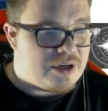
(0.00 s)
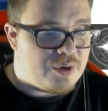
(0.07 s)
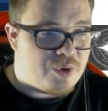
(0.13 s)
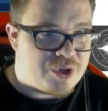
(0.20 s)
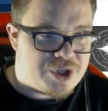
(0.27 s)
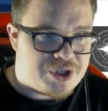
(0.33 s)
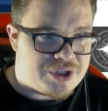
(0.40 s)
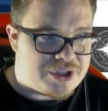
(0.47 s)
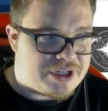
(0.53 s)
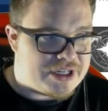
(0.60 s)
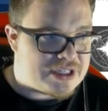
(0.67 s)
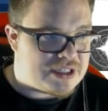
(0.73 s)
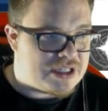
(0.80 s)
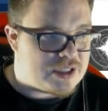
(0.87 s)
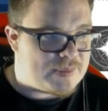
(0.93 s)
Очень
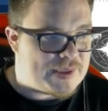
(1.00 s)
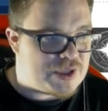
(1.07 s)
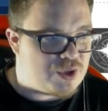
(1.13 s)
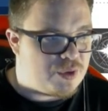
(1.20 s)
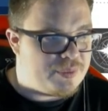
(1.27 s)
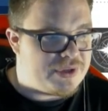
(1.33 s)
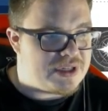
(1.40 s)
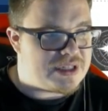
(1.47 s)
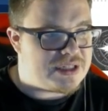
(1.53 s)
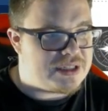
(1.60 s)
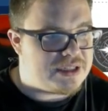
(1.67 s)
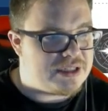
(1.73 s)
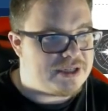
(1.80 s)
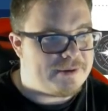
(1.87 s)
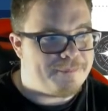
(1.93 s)
интересная
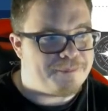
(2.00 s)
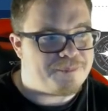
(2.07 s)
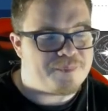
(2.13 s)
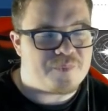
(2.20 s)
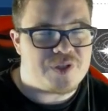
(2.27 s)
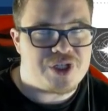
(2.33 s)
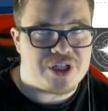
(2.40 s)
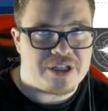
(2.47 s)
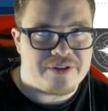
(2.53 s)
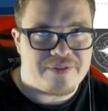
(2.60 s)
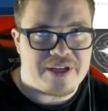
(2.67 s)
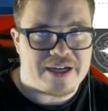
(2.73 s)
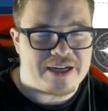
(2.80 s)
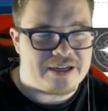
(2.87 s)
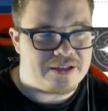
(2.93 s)
способность. Эм,
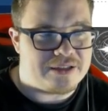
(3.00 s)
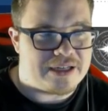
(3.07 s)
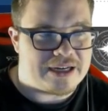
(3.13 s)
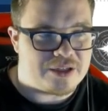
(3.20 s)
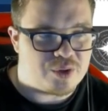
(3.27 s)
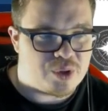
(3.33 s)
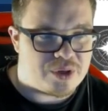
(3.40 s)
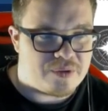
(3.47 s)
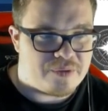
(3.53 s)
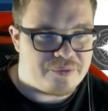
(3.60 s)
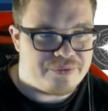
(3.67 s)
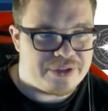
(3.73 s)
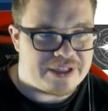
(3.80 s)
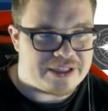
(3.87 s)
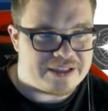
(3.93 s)
человек, на которого
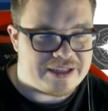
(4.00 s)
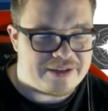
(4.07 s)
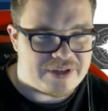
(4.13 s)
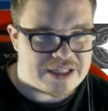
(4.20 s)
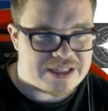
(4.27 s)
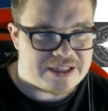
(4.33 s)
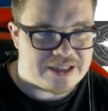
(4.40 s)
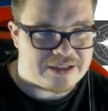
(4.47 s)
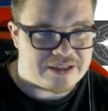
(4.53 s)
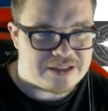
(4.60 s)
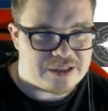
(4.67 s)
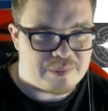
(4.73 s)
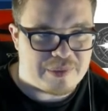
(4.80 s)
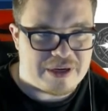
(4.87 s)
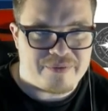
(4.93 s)
вы навесите
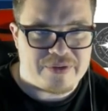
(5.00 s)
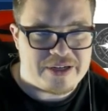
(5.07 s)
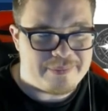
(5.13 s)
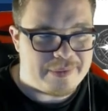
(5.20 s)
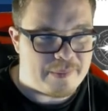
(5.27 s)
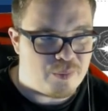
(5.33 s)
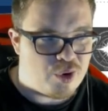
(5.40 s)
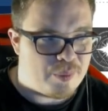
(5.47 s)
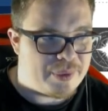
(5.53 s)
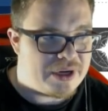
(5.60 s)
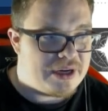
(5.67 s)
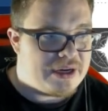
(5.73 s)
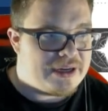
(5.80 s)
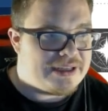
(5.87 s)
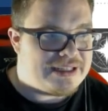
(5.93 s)
этот дебаф, либо моб,
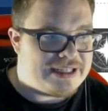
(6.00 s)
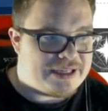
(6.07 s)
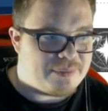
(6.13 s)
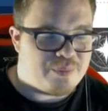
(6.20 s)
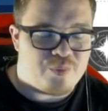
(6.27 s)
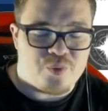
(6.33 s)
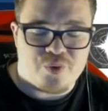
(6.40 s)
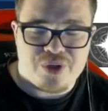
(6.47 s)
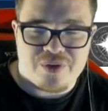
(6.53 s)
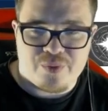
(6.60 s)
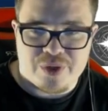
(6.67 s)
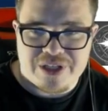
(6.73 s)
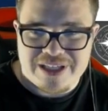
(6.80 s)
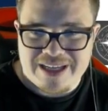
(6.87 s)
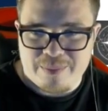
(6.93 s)
не, у
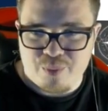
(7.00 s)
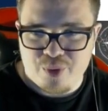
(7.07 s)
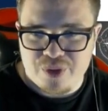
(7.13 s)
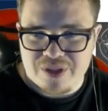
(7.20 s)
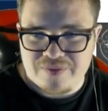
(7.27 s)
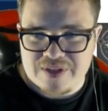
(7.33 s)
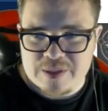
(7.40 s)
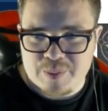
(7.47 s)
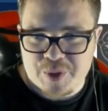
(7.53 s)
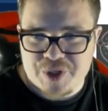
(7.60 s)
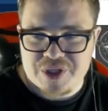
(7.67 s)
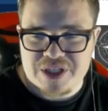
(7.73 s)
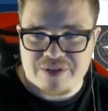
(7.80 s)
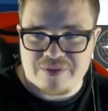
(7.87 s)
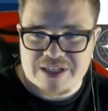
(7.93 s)
него не будет
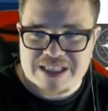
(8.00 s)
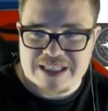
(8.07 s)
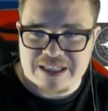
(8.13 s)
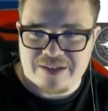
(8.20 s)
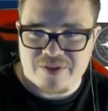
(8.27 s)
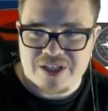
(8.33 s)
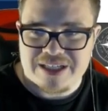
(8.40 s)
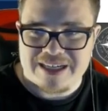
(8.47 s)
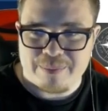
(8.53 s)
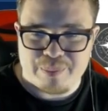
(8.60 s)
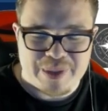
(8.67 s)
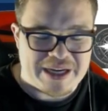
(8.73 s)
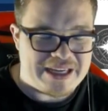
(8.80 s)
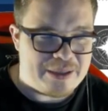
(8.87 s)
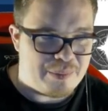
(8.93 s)
возможности восстановить
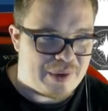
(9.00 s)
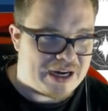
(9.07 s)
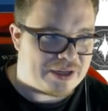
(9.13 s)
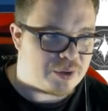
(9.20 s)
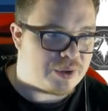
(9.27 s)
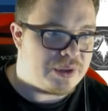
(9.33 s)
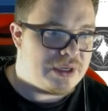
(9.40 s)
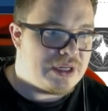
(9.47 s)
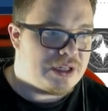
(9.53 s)
хп и ману.